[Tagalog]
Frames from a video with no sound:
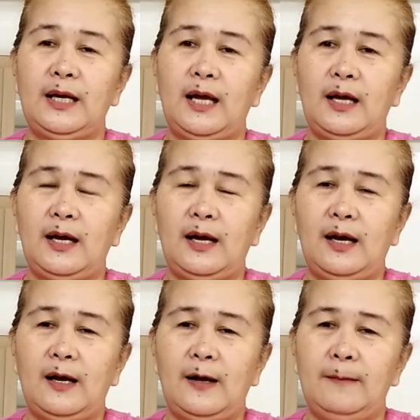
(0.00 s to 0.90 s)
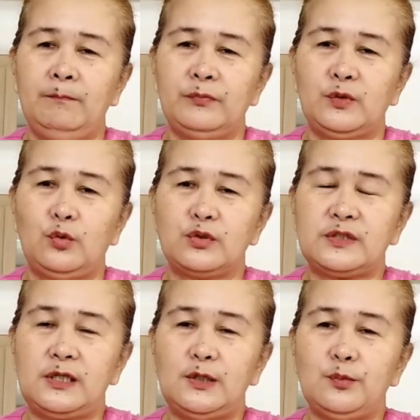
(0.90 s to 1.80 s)
na kung
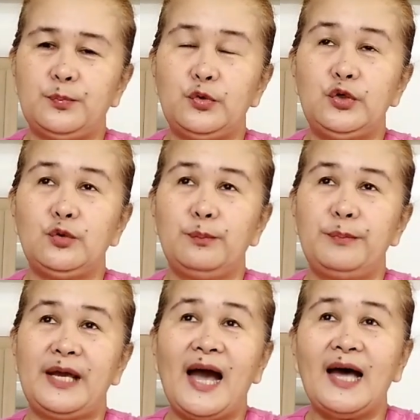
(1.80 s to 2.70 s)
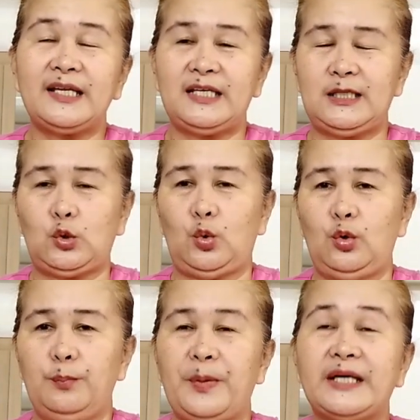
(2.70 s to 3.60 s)
sino po yung may-ari
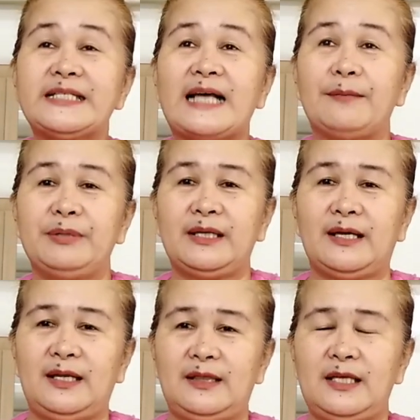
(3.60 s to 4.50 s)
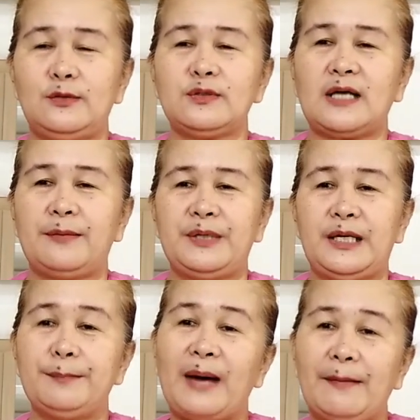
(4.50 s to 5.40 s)
nito, pakisabi na nandito sa amin,
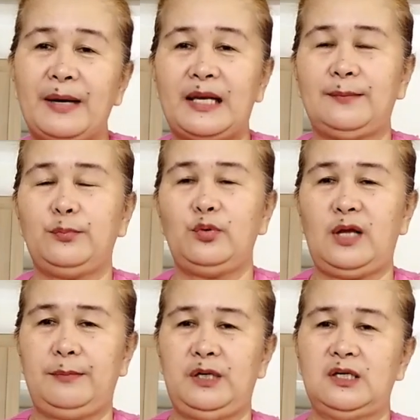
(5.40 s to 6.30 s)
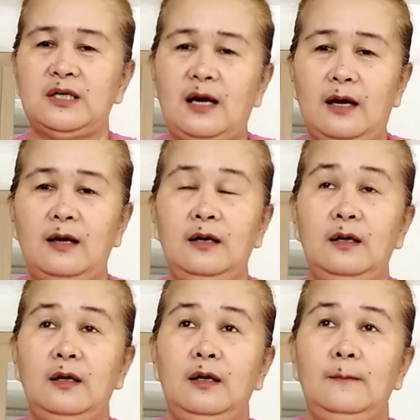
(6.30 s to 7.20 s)
ibabalik po namin siya.
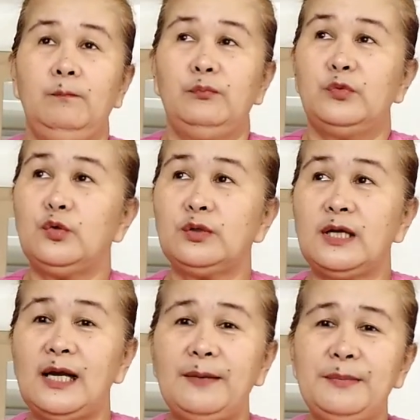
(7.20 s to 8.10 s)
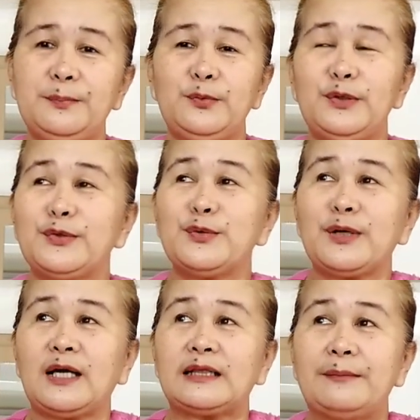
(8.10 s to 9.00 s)
Nung nalaman po
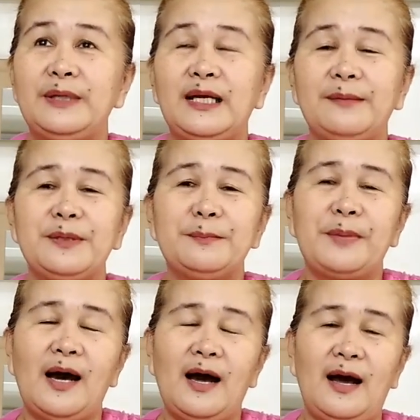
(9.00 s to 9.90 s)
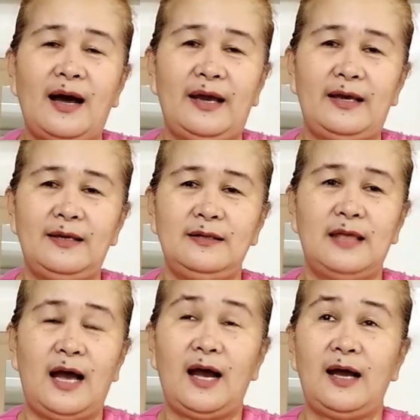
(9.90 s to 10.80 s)
nitong katabi naming bahay
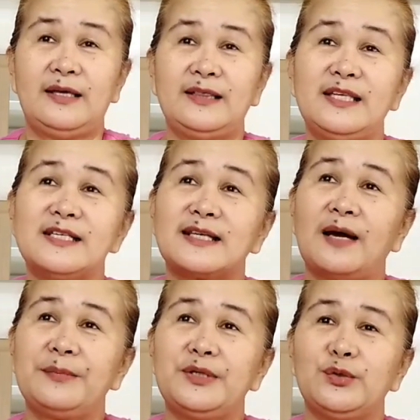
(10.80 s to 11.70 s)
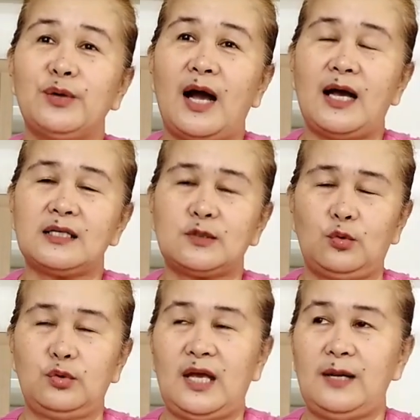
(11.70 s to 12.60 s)
na hindi sa amin yung
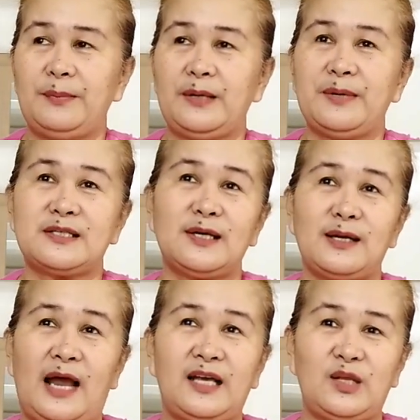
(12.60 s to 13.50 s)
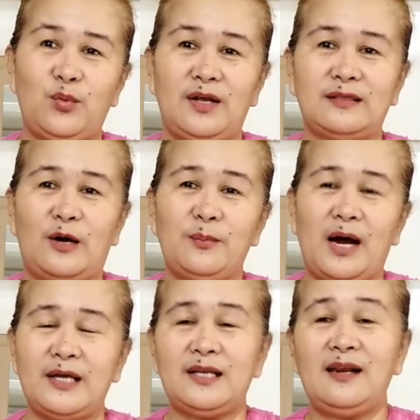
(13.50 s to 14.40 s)
aso dahil palibasa laging walang tao
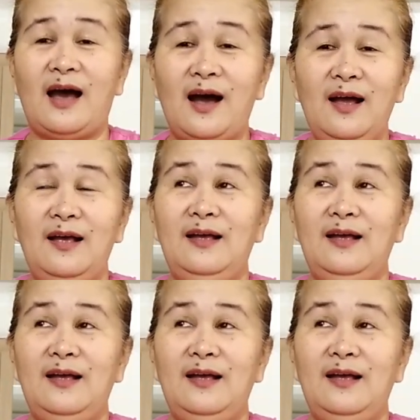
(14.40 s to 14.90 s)
bahay nila,